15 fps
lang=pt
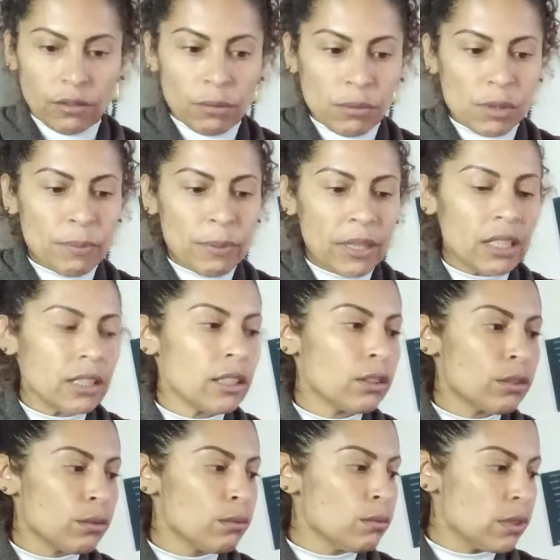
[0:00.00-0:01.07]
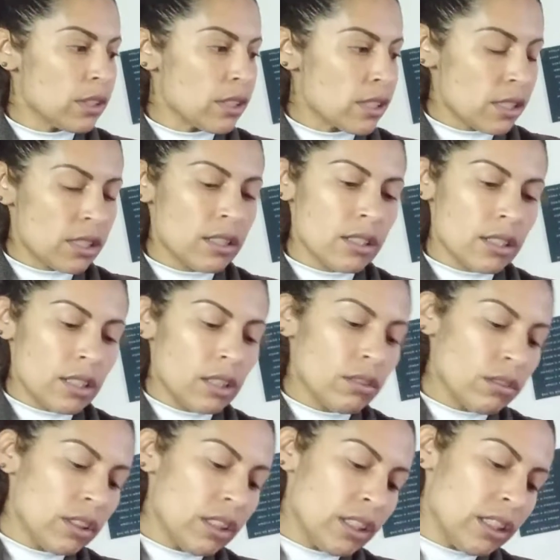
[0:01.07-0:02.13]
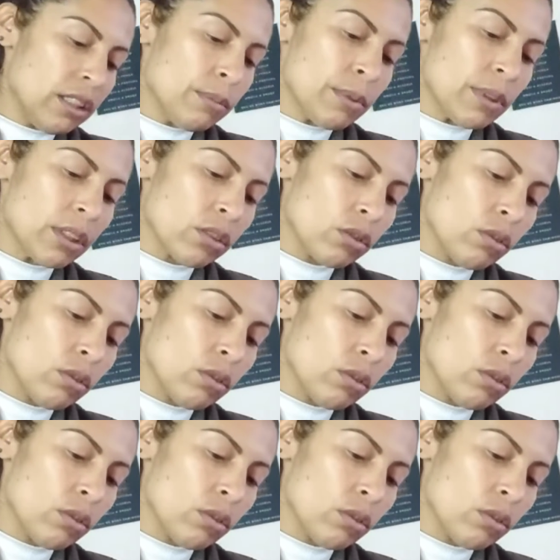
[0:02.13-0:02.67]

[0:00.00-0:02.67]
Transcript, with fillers: Vamos para a leitura. Signo de Libra,